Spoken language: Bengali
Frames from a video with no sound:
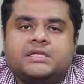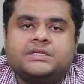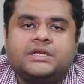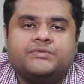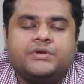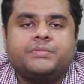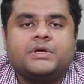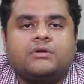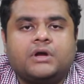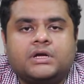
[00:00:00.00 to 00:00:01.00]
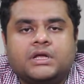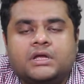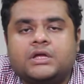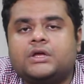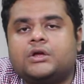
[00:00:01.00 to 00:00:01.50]
সেটা ট্রিটমেন্ট করাটা
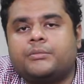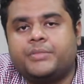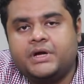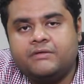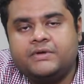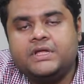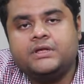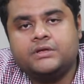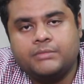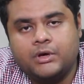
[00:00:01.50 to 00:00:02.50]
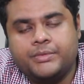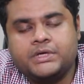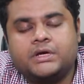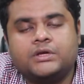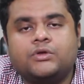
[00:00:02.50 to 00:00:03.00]
কম্পারেটিভলি বা
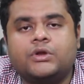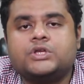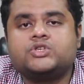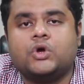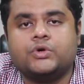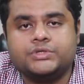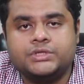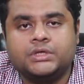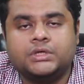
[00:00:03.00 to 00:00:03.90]
অপেক্ষাকৃত অনেক সহজ